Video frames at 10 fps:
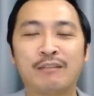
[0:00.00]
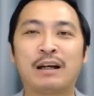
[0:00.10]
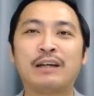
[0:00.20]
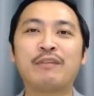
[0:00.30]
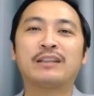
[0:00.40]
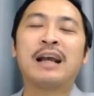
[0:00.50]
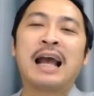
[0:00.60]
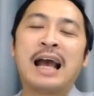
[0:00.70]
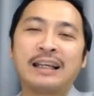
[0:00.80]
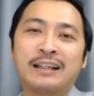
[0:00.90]
Và cái việc thứ
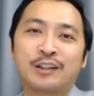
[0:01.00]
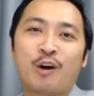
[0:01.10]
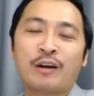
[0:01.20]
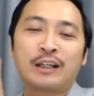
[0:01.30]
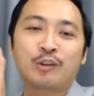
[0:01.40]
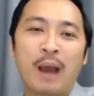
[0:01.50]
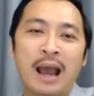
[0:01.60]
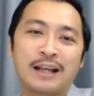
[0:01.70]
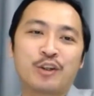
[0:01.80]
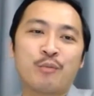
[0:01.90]
hai gọi điện
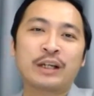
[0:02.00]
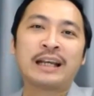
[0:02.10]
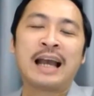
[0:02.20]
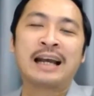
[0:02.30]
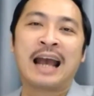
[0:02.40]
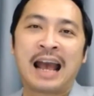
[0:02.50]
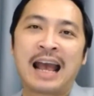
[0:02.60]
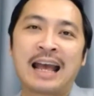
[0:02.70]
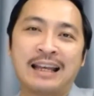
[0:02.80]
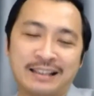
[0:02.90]
thoại cho một khách hàng
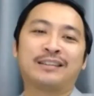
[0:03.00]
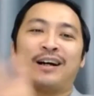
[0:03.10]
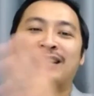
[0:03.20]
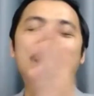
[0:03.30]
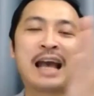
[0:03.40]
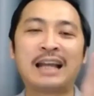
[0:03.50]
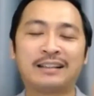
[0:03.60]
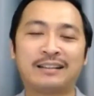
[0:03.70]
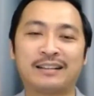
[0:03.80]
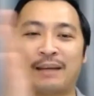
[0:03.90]
A, thời
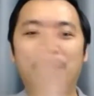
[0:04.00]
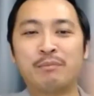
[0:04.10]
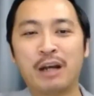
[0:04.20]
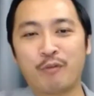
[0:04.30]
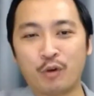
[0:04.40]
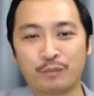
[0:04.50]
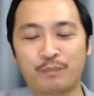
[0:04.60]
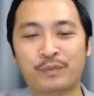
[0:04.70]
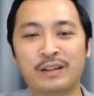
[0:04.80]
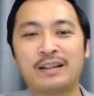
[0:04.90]
gian là mất 10 phút,
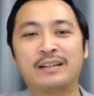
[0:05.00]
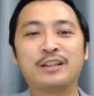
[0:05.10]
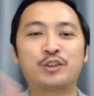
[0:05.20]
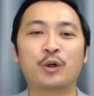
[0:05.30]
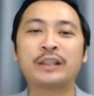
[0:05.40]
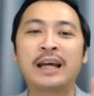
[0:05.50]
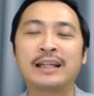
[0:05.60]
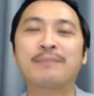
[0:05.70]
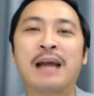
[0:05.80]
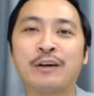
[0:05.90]
nhưng số
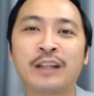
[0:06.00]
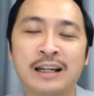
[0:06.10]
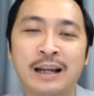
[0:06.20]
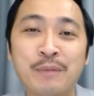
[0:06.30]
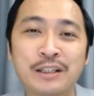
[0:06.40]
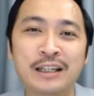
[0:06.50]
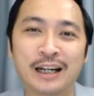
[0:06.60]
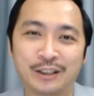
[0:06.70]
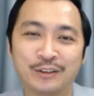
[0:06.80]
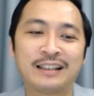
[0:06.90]
tiền đem lại có thể là 50
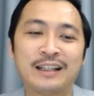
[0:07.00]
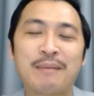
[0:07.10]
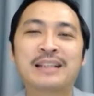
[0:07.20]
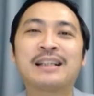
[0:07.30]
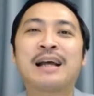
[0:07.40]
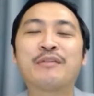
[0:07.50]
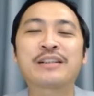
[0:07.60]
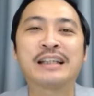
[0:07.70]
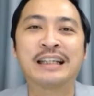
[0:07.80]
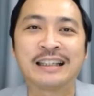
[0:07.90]
triệu. Thế thì bạn sẽ làm cái
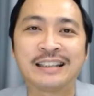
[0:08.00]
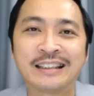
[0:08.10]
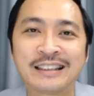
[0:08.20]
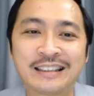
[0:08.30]
việc gì?